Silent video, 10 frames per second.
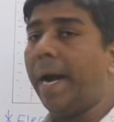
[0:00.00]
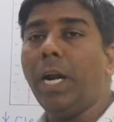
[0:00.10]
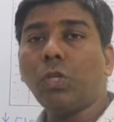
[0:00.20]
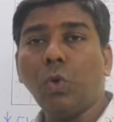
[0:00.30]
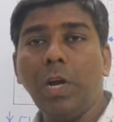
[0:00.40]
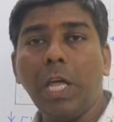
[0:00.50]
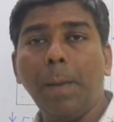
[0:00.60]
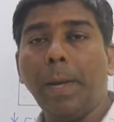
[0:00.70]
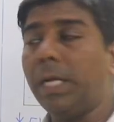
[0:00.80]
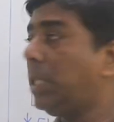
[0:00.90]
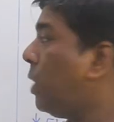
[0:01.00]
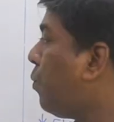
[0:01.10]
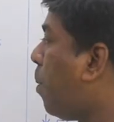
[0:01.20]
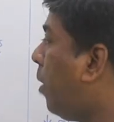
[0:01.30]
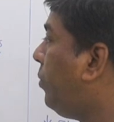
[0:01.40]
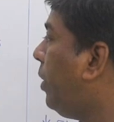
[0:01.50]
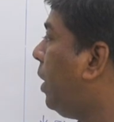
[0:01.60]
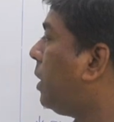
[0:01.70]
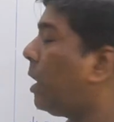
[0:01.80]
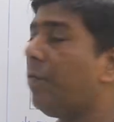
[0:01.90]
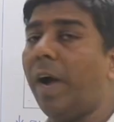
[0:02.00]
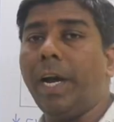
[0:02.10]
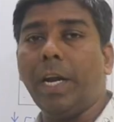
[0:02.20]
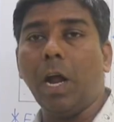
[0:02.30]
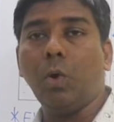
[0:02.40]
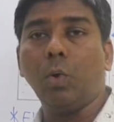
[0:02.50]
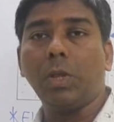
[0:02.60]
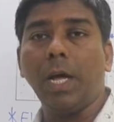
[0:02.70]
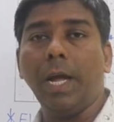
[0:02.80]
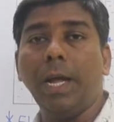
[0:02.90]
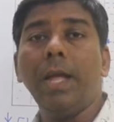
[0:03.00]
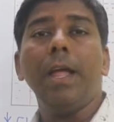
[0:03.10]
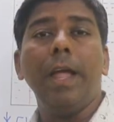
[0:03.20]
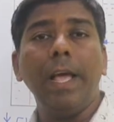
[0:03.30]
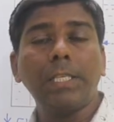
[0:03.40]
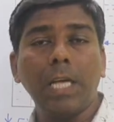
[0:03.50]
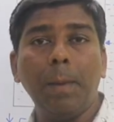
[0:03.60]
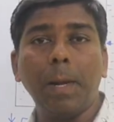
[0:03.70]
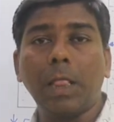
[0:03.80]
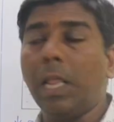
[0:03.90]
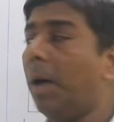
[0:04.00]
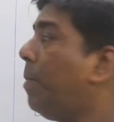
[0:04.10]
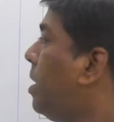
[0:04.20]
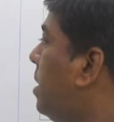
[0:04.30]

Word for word: माइनस होने की वजह से वो पॉजिटिव की तरफ अट्रैक्ट होता है इस इसका मतलब